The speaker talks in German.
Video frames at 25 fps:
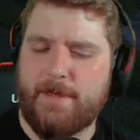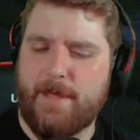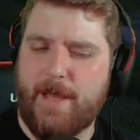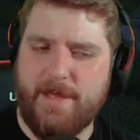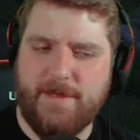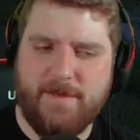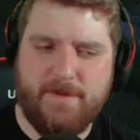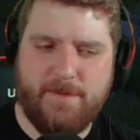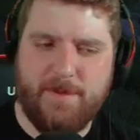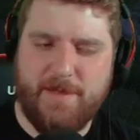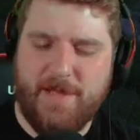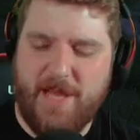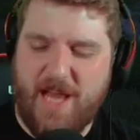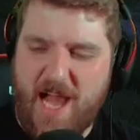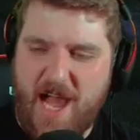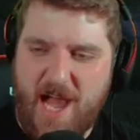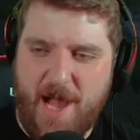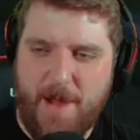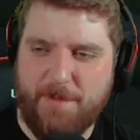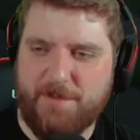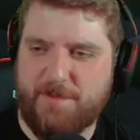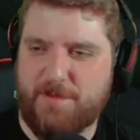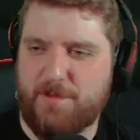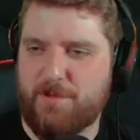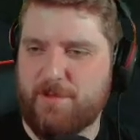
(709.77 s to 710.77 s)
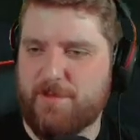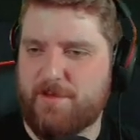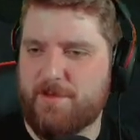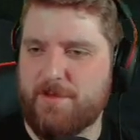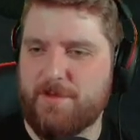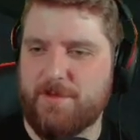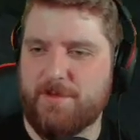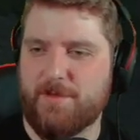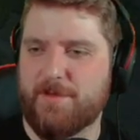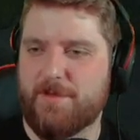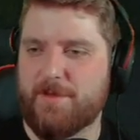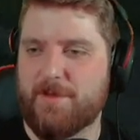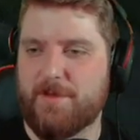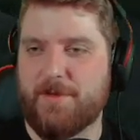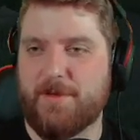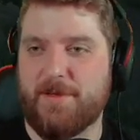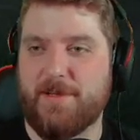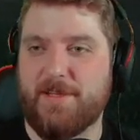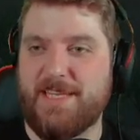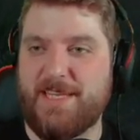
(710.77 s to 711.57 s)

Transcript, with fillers: Eins meiner absoluten äh,